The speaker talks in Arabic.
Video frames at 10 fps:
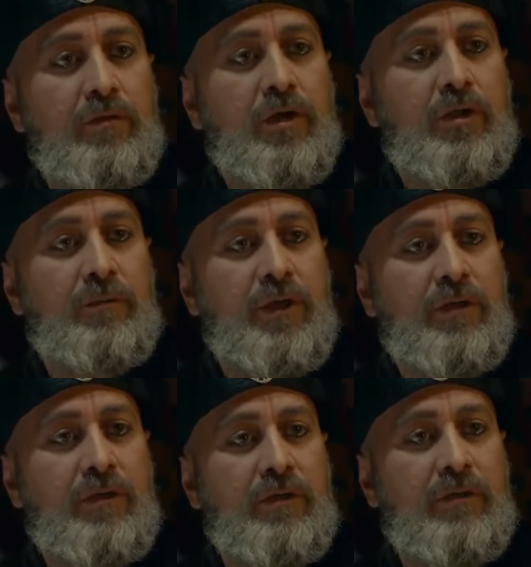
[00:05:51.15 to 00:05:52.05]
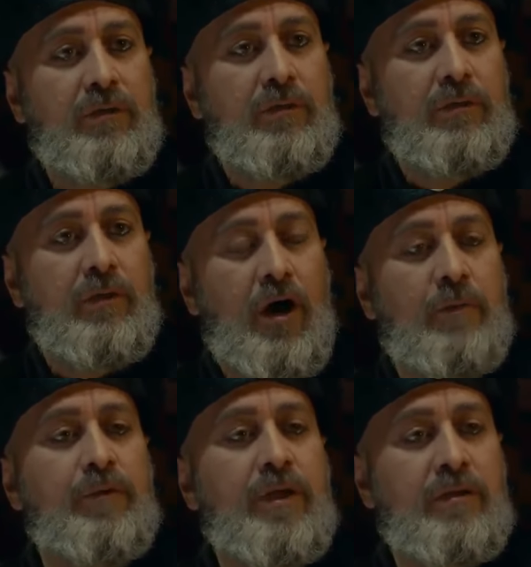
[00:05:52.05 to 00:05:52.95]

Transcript: نريد أن نرى سيد